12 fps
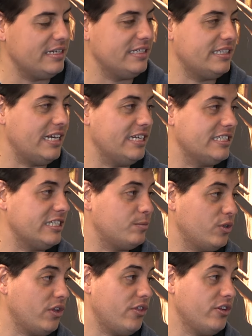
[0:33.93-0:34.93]
entrar en esas
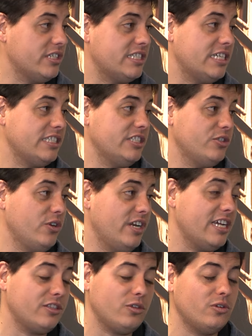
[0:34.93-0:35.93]
posiciones de ascenso
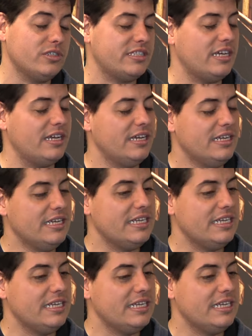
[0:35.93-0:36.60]
directo, está